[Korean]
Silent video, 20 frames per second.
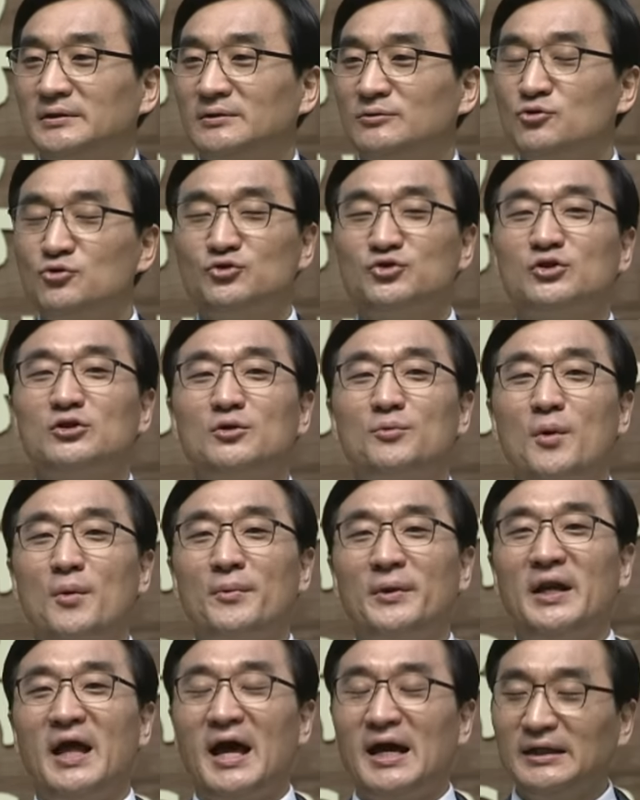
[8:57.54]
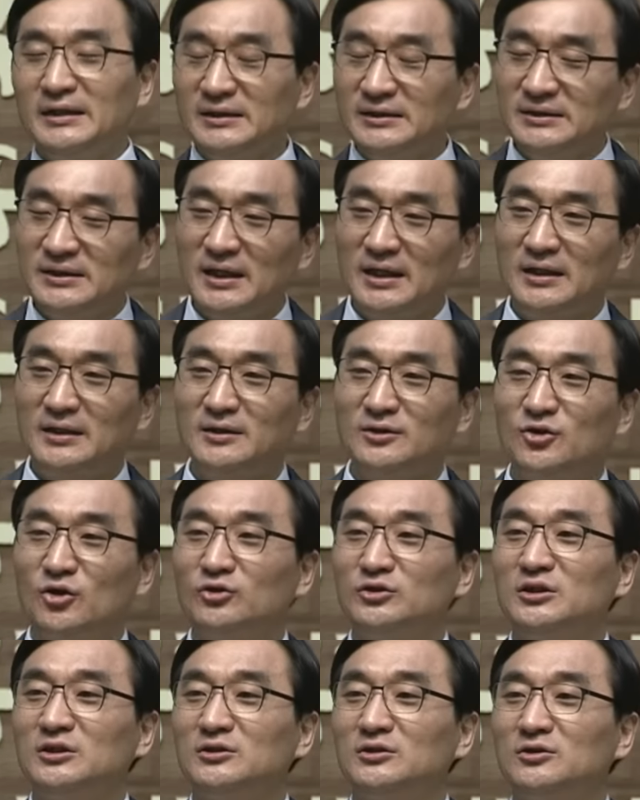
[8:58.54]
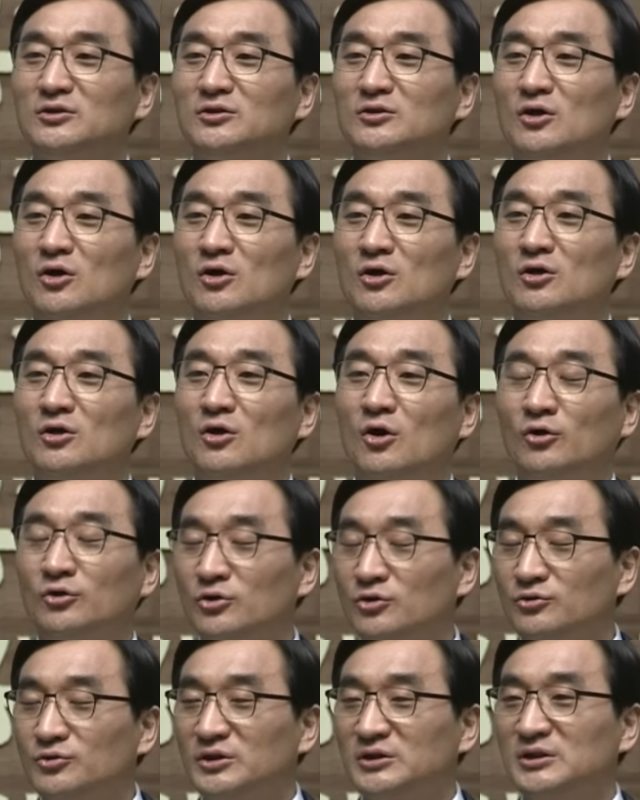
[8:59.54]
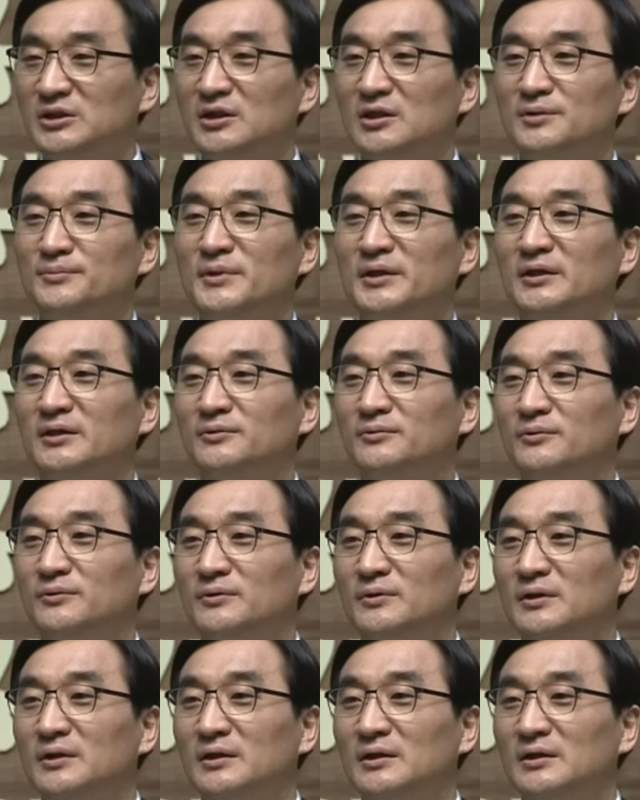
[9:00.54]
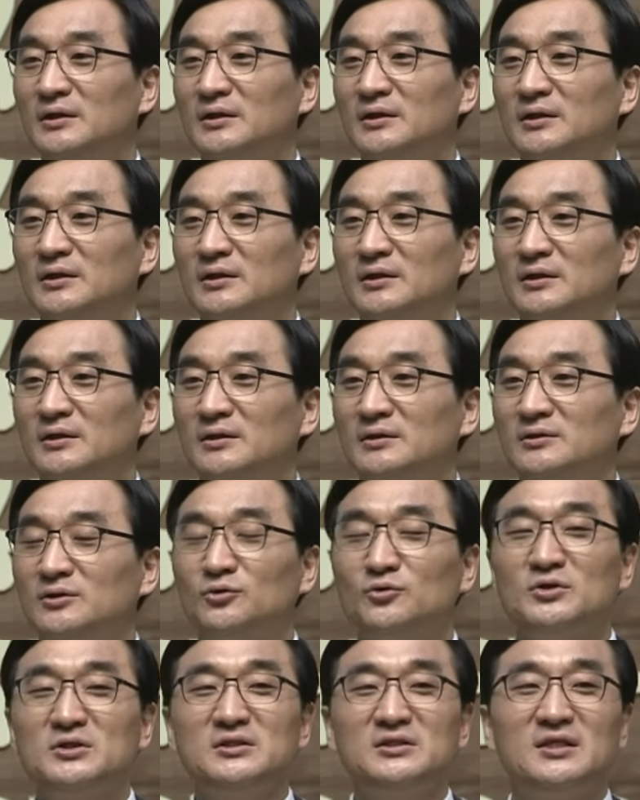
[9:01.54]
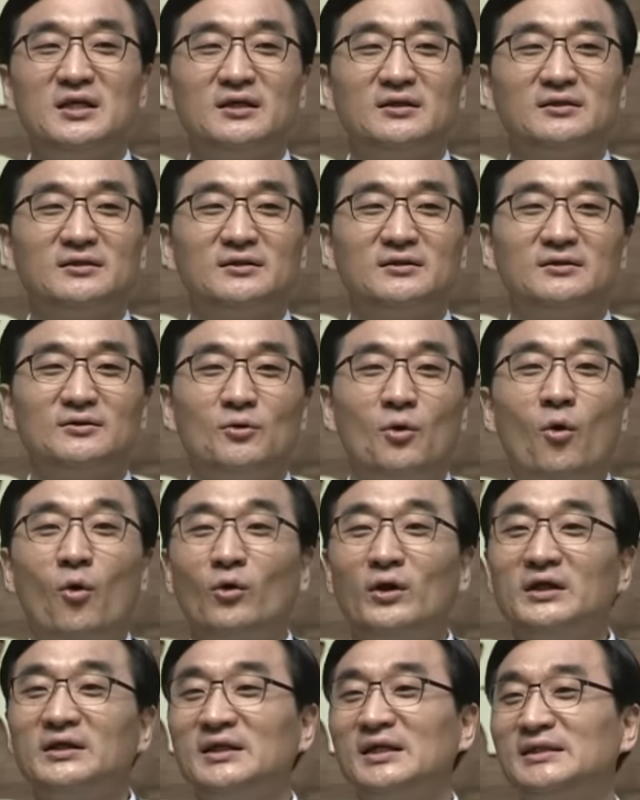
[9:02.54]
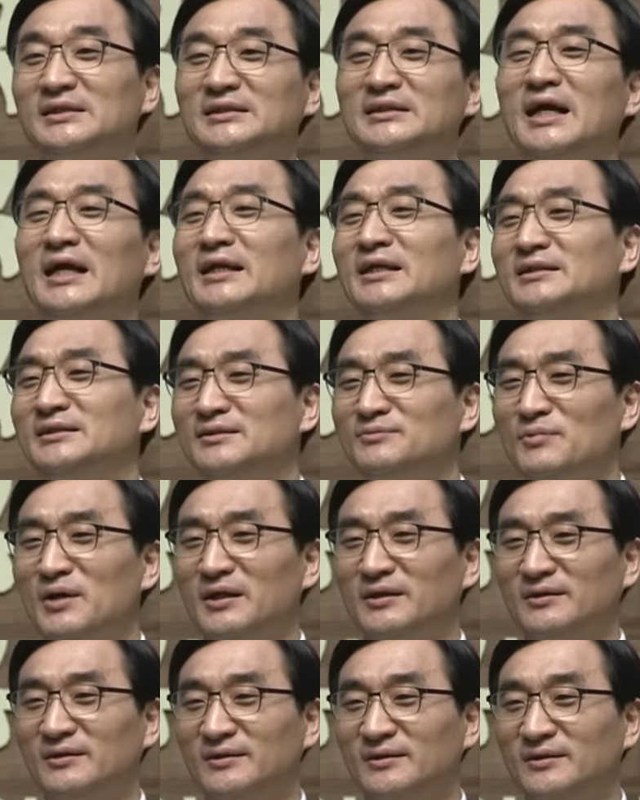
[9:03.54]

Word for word: 뉴스를 보면 항상 경제는 어려울 것이라 말하고 저도 인생을 오래 살지는 않았지만